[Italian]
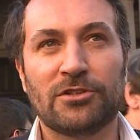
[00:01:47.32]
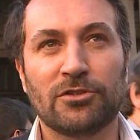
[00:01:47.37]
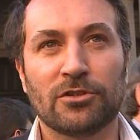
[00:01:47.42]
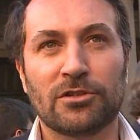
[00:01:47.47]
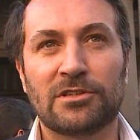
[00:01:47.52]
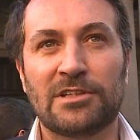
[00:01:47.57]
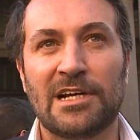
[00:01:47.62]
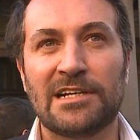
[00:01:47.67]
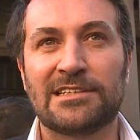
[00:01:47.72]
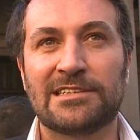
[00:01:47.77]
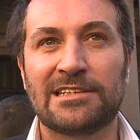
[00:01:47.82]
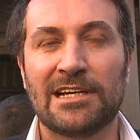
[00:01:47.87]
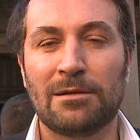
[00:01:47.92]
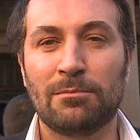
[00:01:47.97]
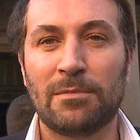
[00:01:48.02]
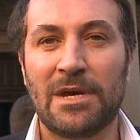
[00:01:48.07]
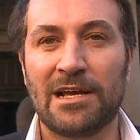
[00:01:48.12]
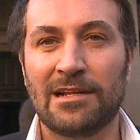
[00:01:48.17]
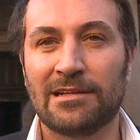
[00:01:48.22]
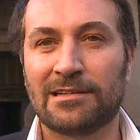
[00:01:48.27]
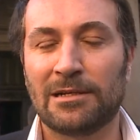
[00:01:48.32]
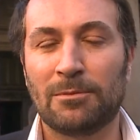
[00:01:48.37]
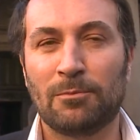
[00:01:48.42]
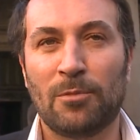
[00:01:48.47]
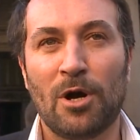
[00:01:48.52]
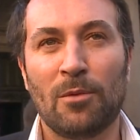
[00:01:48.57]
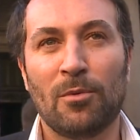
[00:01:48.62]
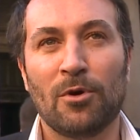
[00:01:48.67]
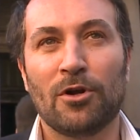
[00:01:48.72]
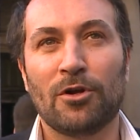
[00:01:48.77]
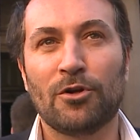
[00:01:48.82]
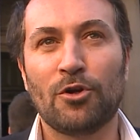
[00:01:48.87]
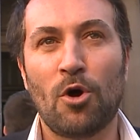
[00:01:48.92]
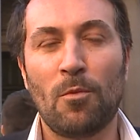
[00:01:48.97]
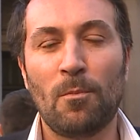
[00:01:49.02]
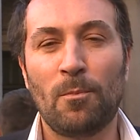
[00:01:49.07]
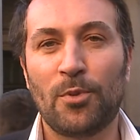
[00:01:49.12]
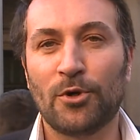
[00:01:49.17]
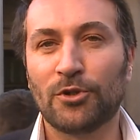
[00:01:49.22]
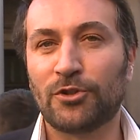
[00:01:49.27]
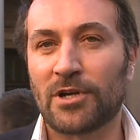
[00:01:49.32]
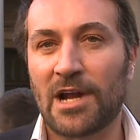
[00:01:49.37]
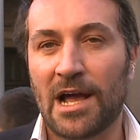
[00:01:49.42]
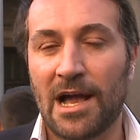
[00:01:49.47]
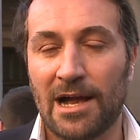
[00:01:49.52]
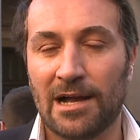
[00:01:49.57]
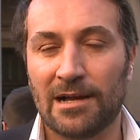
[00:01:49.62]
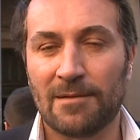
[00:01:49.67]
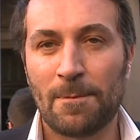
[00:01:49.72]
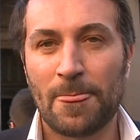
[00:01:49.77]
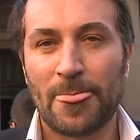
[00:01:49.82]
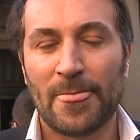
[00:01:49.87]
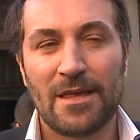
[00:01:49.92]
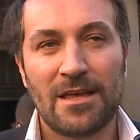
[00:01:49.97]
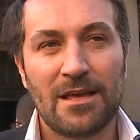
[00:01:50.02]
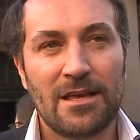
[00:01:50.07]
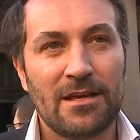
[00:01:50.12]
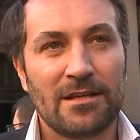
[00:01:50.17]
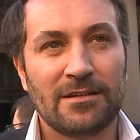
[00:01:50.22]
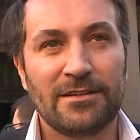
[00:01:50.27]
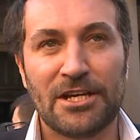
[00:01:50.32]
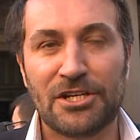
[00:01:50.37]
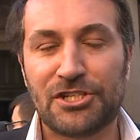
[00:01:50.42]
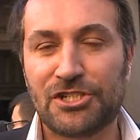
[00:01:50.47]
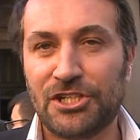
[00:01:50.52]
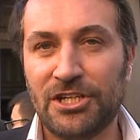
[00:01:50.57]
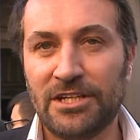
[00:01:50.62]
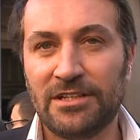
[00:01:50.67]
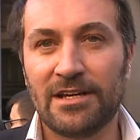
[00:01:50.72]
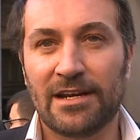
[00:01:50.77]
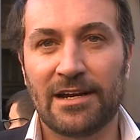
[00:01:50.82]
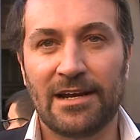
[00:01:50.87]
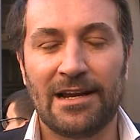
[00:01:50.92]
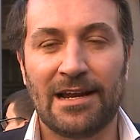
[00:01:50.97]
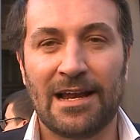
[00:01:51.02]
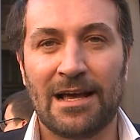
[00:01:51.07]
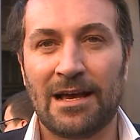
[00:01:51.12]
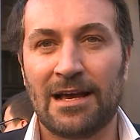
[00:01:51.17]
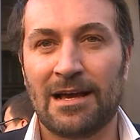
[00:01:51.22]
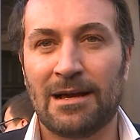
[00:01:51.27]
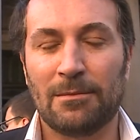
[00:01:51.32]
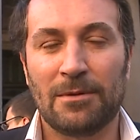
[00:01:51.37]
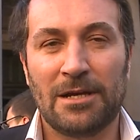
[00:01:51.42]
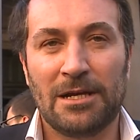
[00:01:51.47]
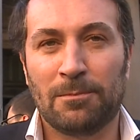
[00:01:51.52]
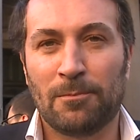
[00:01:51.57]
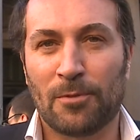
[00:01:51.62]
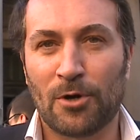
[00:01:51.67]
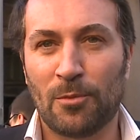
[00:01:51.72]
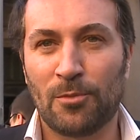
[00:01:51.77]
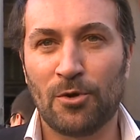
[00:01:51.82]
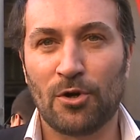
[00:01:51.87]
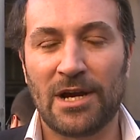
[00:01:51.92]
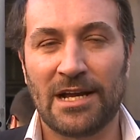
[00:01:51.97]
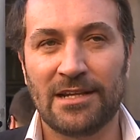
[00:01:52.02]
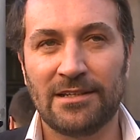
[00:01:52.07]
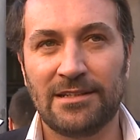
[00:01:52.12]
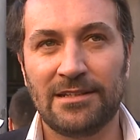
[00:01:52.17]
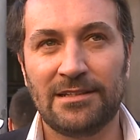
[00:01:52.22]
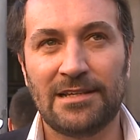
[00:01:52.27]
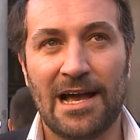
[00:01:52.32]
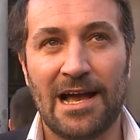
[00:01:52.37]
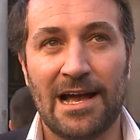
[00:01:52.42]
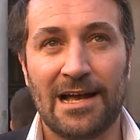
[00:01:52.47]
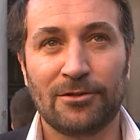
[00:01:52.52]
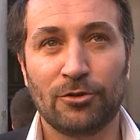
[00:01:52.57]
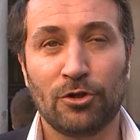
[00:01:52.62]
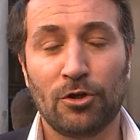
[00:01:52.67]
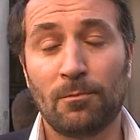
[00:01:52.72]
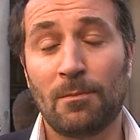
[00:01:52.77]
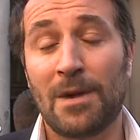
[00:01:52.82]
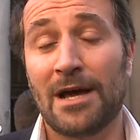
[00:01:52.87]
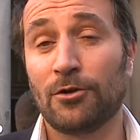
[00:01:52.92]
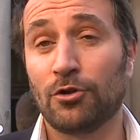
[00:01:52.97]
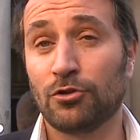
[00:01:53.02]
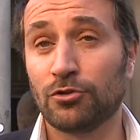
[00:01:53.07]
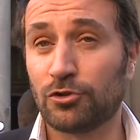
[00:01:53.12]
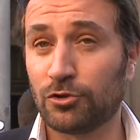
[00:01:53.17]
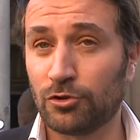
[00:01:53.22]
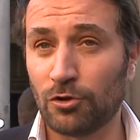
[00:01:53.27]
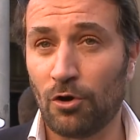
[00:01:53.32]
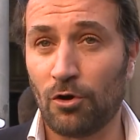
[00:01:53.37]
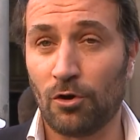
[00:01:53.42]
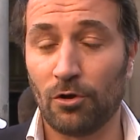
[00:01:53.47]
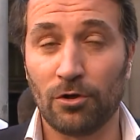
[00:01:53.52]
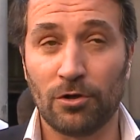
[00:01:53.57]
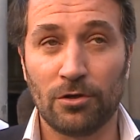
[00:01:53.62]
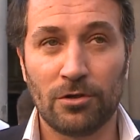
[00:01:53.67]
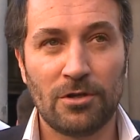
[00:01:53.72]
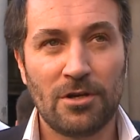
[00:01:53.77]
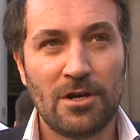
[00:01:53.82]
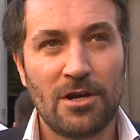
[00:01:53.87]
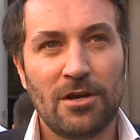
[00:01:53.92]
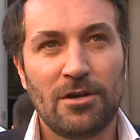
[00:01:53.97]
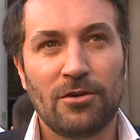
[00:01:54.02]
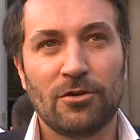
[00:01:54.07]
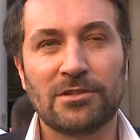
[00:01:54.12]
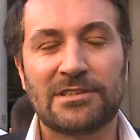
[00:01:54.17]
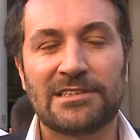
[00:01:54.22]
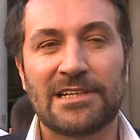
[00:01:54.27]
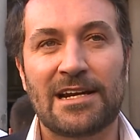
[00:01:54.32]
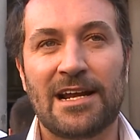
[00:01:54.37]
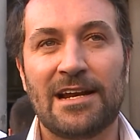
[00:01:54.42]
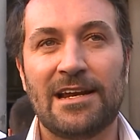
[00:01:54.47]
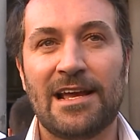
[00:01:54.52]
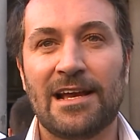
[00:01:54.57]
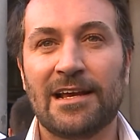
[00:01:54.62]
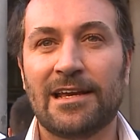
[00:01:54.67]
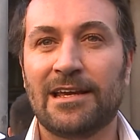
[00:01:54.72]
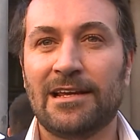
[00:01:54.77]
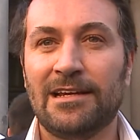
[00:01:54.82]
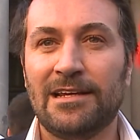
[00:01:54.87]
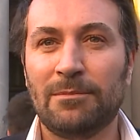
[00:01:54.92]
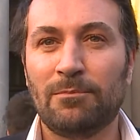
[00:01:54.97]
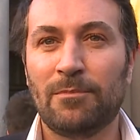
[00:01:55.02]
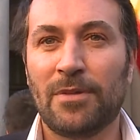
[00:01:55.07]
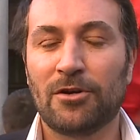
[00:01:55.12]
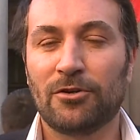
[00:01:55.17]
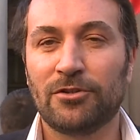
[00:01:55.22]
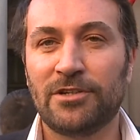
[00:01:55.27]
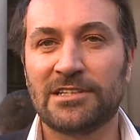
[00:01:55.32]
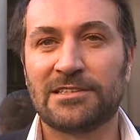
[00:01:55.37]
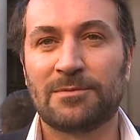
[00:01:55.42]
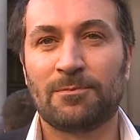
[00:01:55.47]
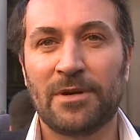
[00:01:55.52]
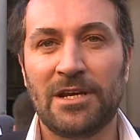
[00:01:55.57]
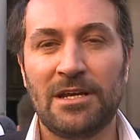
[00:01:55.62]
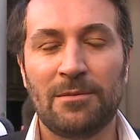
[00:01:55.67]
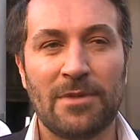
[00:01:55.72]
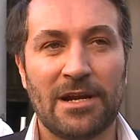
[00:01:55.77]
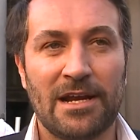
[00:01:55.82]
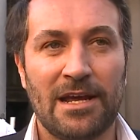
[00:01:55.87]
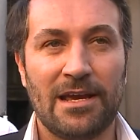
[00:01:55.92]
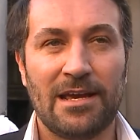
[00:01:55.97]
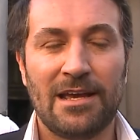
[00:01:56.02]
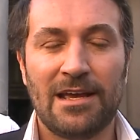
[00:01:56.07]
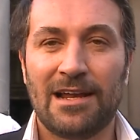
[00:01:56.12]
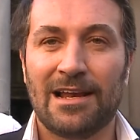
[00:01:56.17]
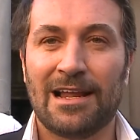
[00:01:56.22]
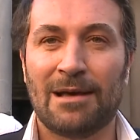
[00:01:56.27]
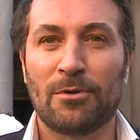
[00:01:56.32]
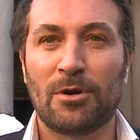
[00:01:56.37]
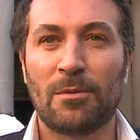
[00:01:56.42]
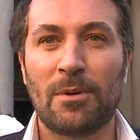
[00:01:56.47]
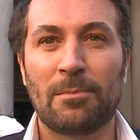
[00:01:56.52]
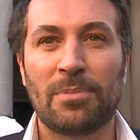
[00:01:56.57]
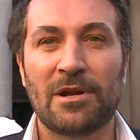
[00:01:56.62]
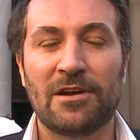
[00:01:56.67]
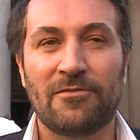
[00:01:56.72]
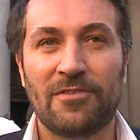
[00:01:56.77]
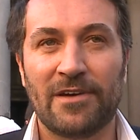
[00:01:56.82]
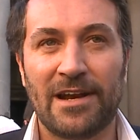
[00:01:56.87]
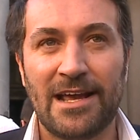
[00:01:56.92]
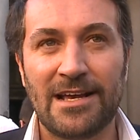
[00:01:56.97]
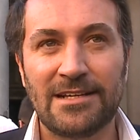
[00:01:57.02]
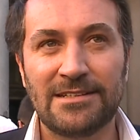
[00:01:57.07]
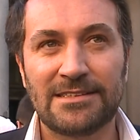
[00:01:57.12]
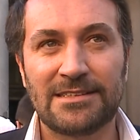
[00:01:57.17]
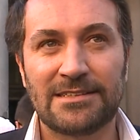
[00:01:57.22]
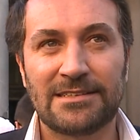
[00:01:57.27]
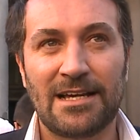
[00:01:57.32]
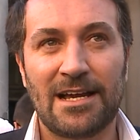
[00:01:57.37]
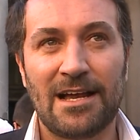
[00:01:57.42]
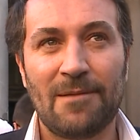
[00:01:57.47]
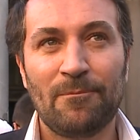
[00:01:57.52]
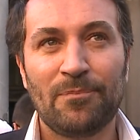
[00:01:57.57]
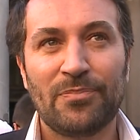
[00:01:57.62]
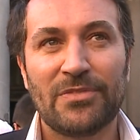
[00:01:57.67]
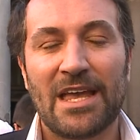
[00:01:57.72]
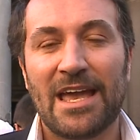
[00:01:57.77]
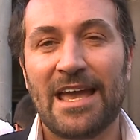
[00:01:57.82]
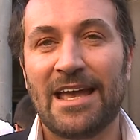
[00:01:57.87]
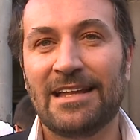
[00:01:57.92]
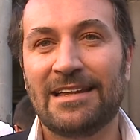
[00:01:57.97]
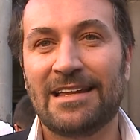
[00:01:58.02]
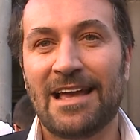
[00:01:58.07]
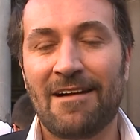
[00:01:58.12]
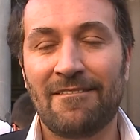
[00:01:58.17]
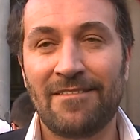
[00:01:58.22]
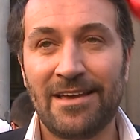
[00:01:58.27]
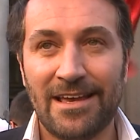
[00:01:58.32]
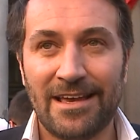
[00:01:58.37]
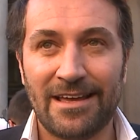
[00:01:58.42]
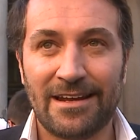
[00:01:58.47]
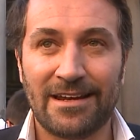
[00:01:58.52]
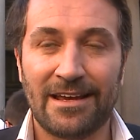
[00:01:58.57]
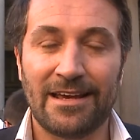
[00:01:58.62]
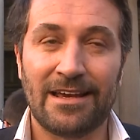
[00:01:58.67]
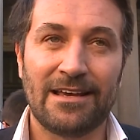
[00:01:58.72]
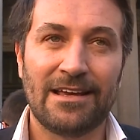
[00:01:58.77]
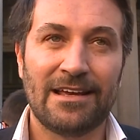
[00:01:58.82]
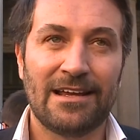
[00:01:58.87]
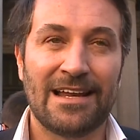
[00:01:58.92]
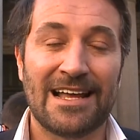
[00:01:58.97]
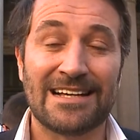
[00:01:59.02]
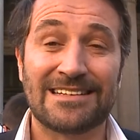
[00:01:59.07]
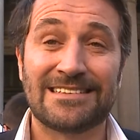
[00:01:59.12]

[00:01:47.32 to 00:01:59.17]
sostanzialmente il popolo non potrà decidere la, il proprio candidato, ma non solo, non sarà neanche libero di esprimere la propria preferenza e di avere la